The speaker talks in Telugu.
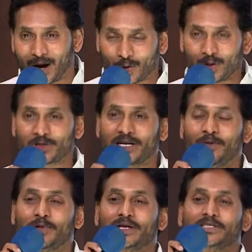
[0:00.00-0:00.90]
కౌరవ
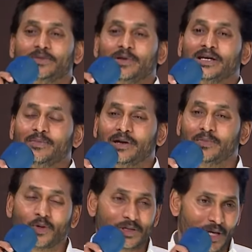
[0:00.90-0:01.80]
సామ్రాజ్యంలోకి
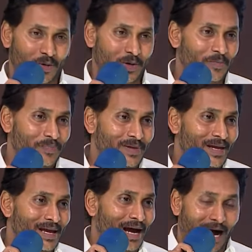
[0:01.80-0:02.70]
మనం పోతా ఉన్నాం
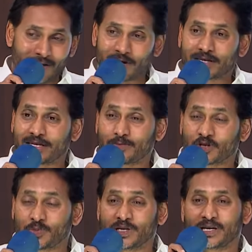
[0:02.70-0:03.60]
ఆ వ్యక్తి
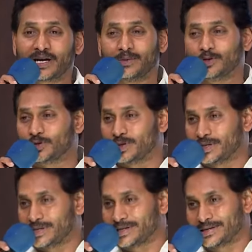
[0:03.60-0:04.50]
ఇప్పుడు స్పీకర్
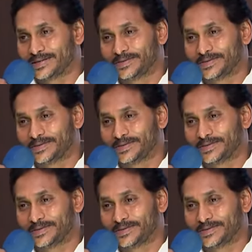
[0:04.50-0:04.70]
కాబోతున్నాడట